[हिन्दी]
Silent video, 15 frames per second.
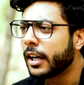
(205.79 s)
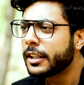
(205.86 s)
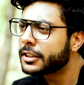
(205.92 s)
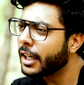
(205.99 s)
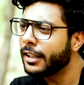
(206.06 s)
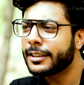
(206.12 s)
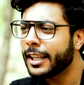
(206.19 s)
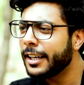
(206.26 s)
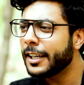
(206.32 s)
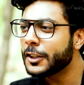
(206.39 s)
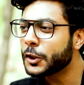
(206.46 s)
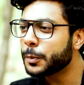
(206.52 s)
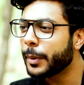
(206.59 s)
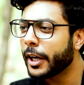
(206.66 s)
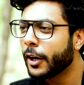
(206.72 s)
चलते
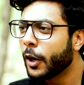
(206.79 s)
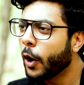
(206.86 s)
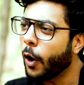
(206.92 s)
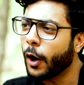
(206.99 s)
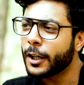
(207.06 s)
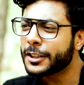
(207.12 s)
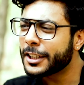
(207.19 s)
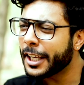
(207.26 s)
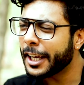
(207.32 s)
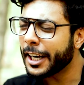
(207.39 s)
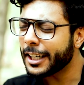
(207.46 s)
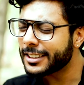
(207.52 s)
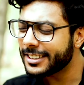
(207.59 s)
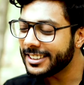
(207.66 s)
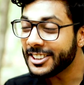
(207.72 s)
लंच पे और तेरा
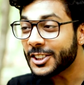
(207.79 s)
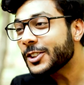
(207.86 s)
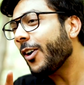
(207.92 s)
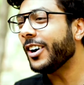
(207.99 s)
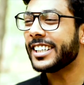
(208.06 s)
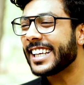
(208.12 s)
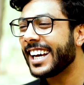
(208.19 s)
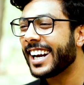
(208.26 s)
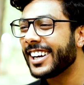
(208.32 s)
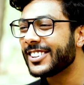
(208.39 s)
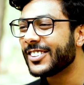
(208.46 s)
सीन सॉर्ट करा